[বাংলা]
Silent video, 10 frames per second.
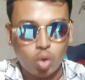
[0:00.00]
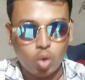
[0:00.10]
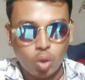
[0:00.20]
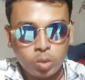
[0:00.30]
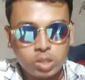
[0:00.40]

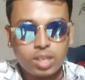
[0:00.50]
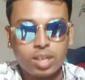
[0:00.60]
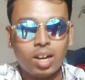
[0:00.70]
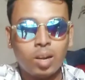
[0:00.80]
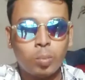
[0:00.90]

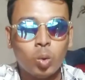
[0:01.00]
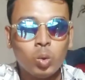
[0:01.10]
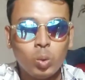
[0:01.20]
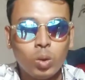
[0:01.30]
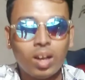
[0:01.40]
নমস্কার
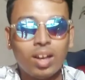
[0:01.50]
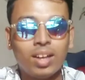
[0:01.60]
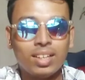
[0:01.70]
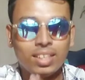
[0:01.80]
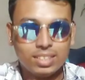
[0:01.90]
বন্ধুরা
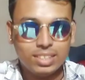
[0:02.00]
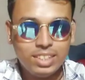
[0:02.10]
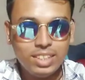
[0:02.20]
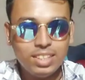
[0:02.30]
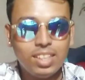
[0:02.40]

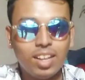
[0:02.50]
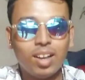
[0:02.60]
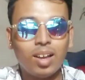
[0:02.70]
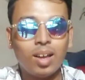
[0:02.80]
জিৎ দা